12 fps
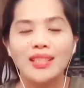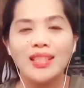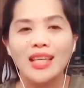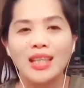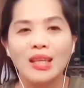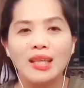
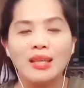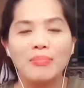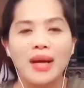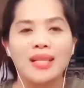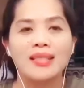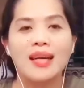siya ti
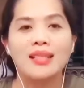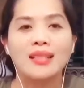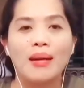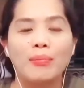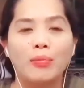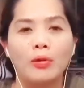may sa
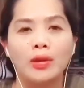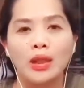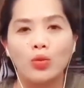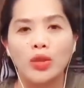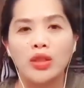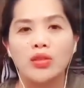asampol ti
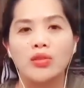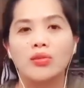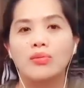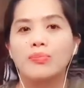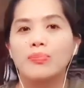witch.